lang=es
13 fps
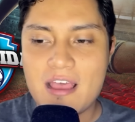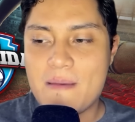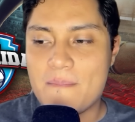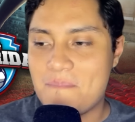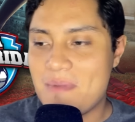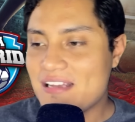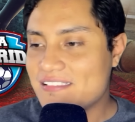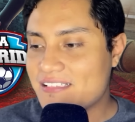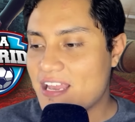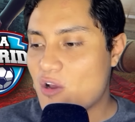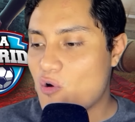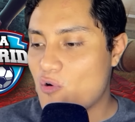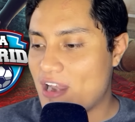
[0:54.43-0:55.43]
más que
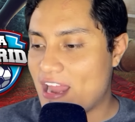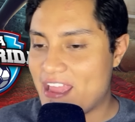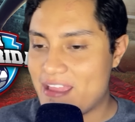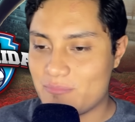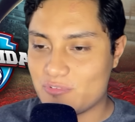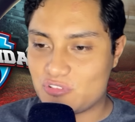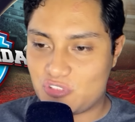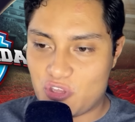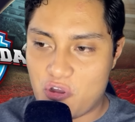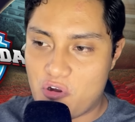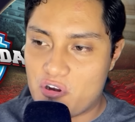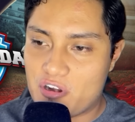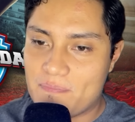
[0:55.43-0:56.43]
con la
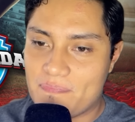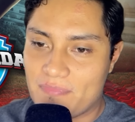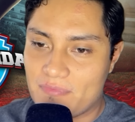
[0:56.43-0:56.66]
emoción,